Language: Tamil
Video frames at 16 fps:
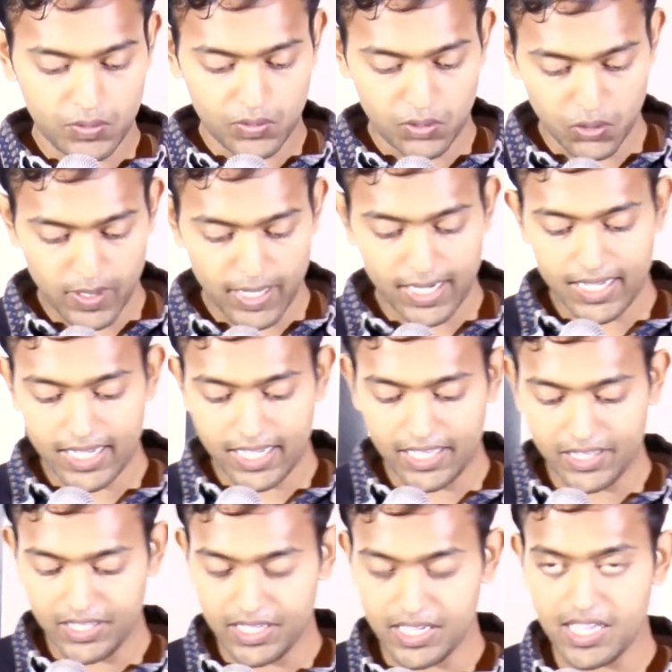ஒருவேளை
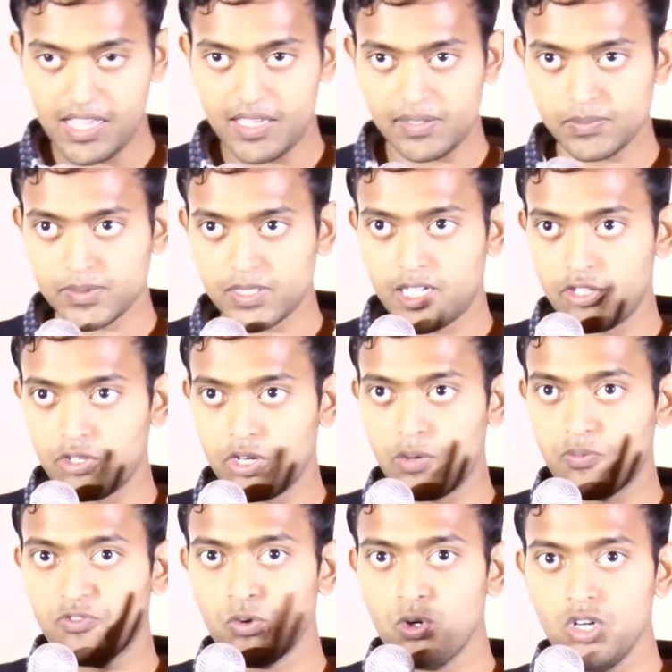அது
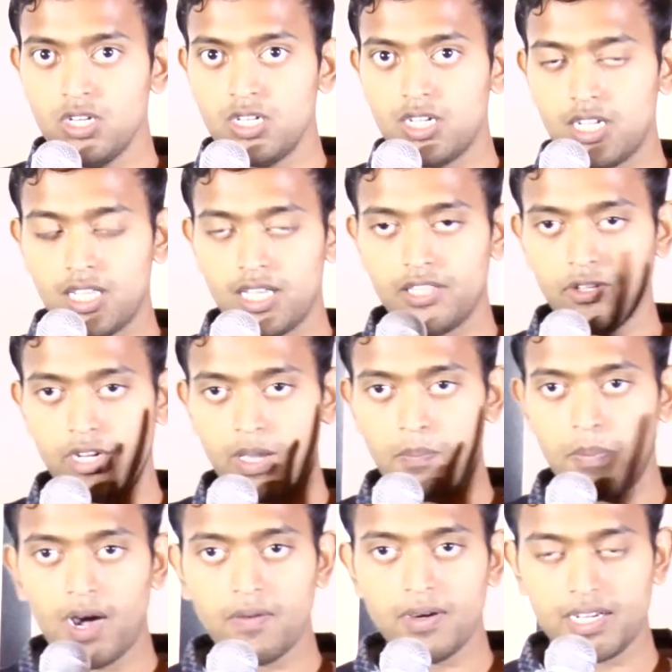அதோடைய ஃபுல் அதோடைய
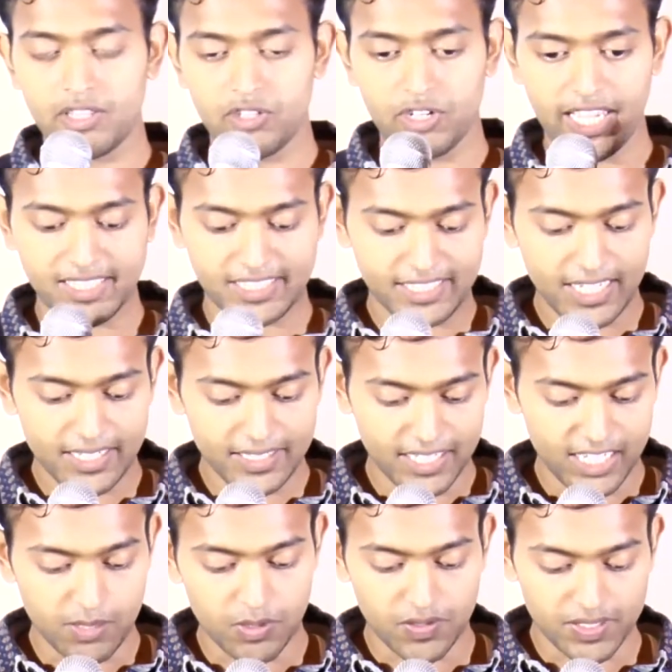பவர் அதோடைய
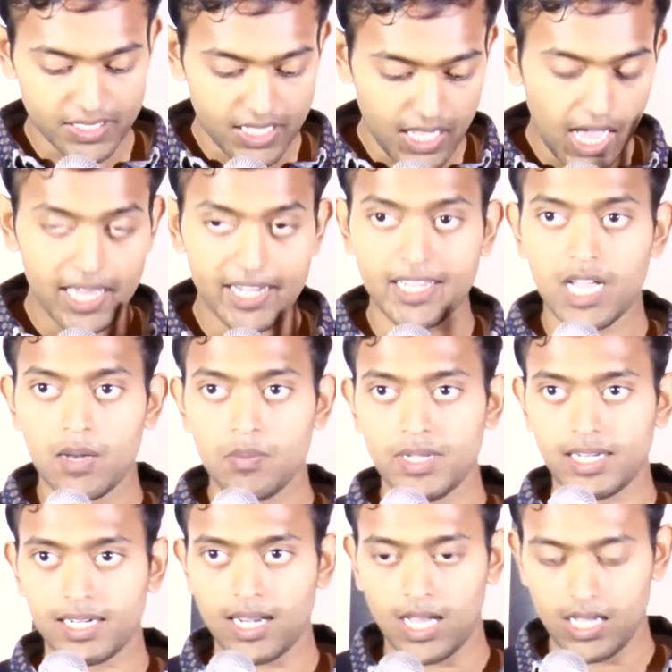எக்ஸ்டென்ட்டை நம்ம வந்து அறியாமல்
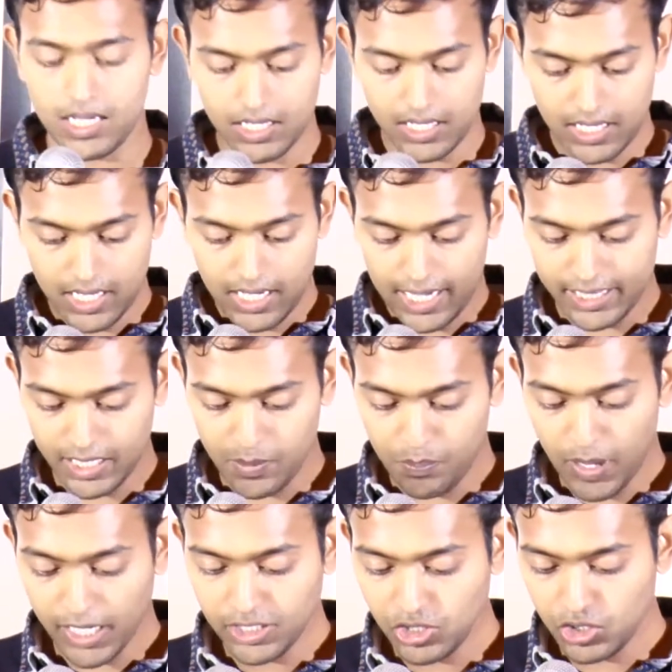இருக்கலாம் அந்த
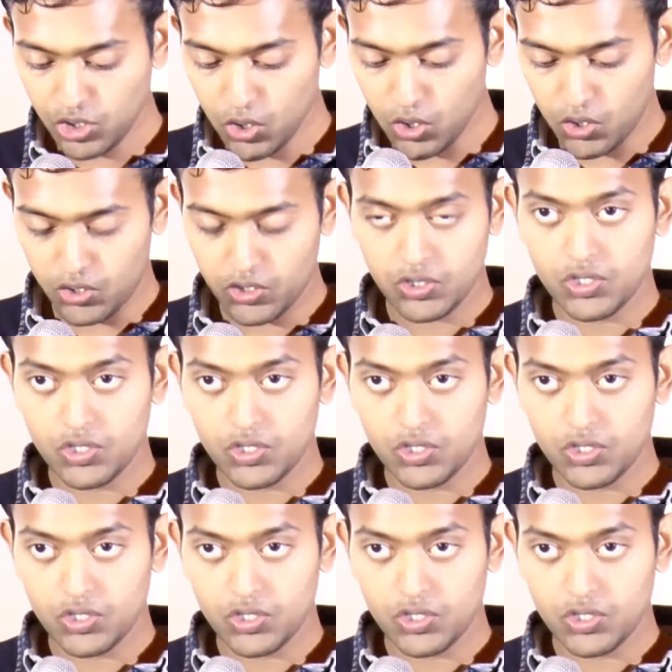பஞ்சம்